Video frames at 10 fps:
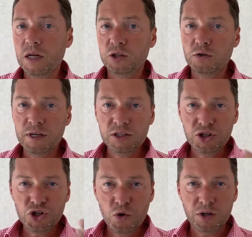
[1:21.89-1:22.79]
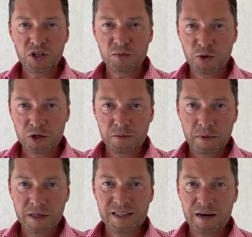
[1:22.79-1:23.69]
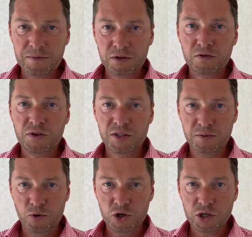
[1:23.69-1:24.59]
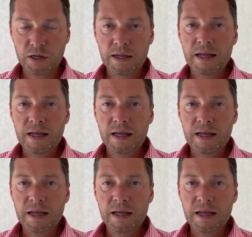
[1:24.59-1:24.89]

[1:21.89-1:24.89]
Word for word: Но есть еще один способ зарабатывать в разы больше.